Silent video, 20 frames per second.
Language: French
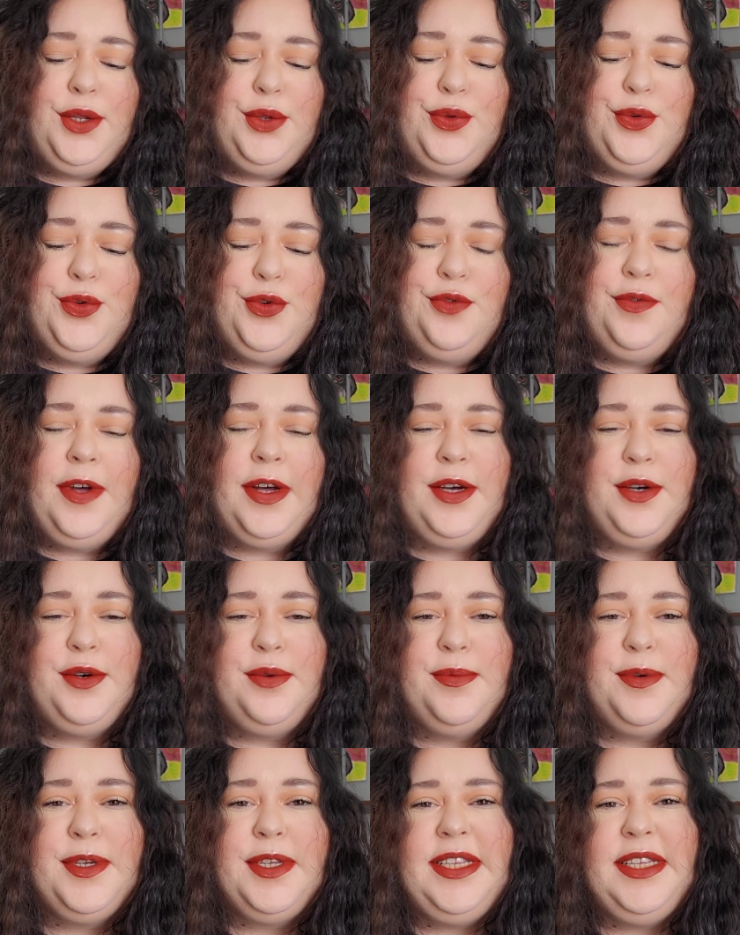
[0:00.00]
Donc on va
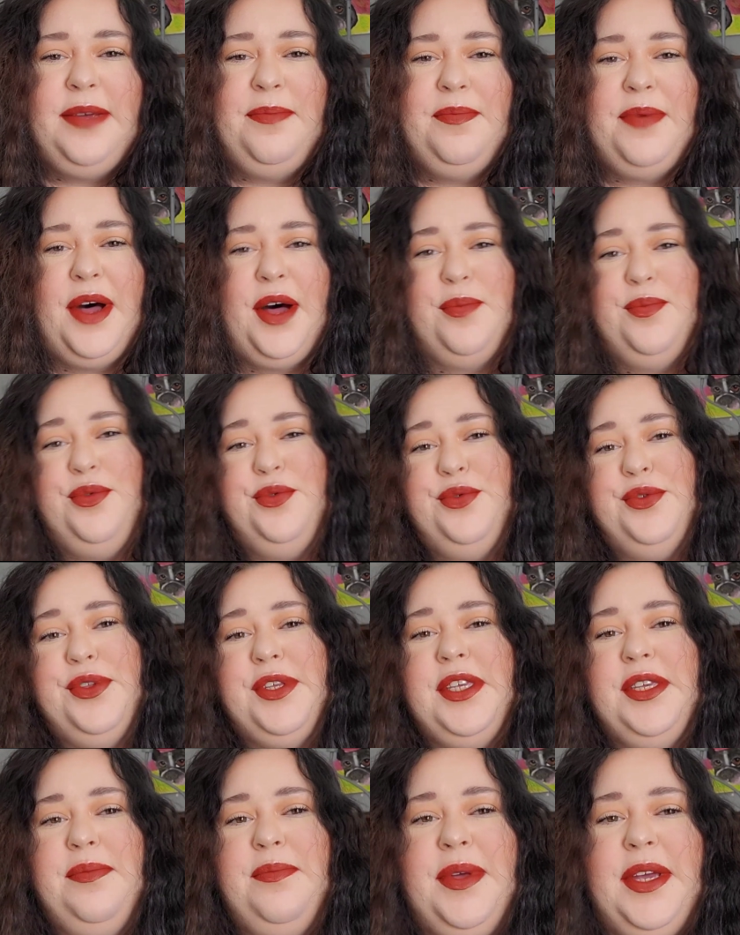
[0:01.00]
commencer par
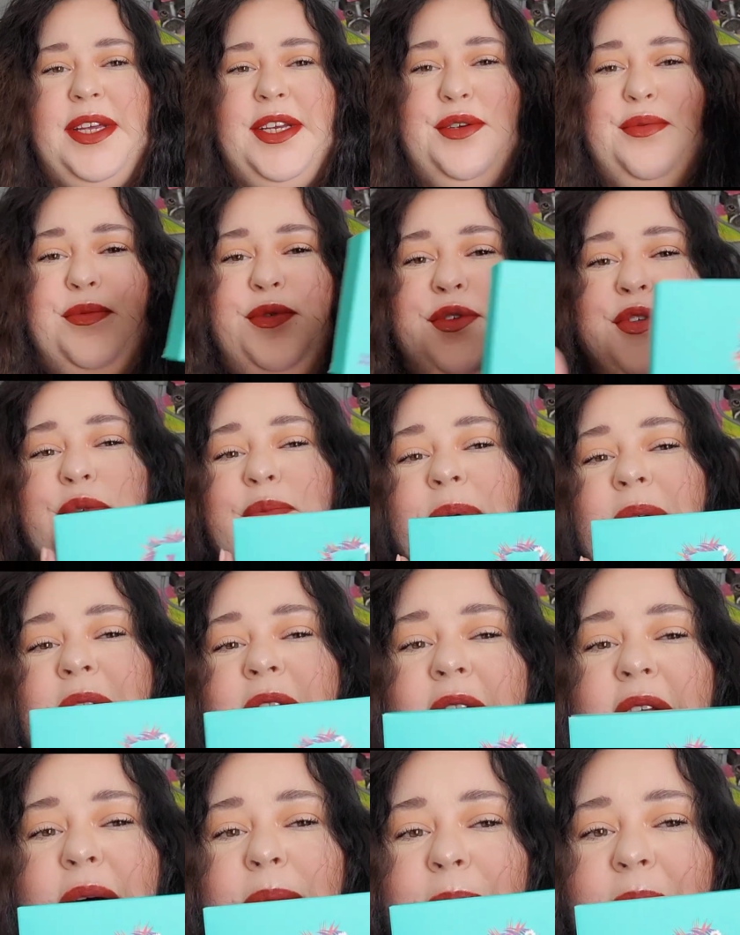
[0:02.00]
Beauty Bay. Je me suis
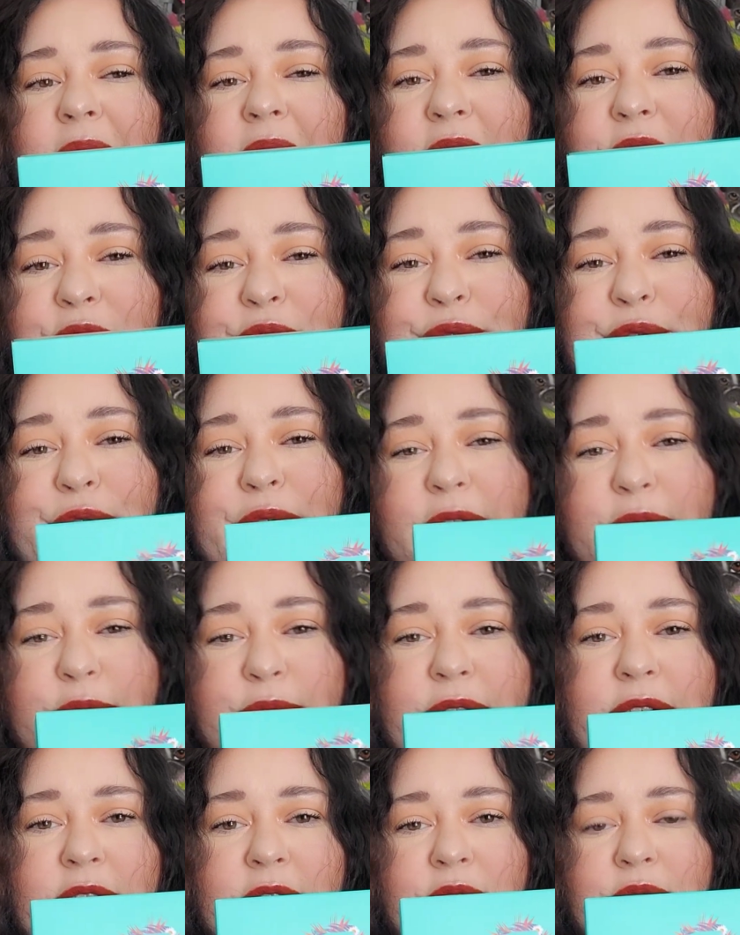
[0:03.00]
pris la palette de la
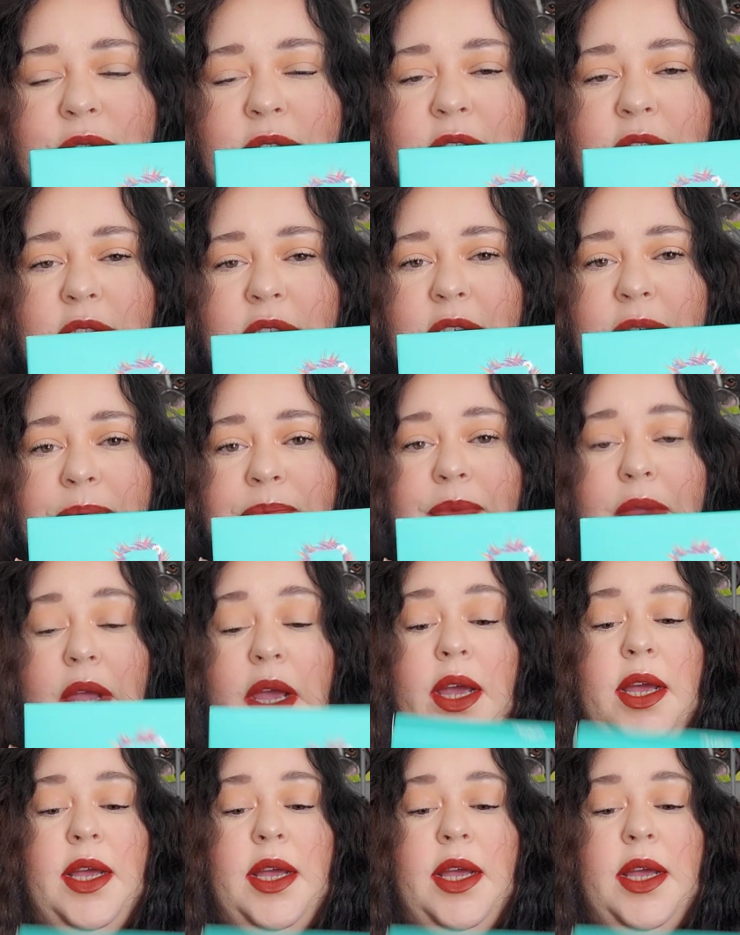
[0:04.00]
collection d'été.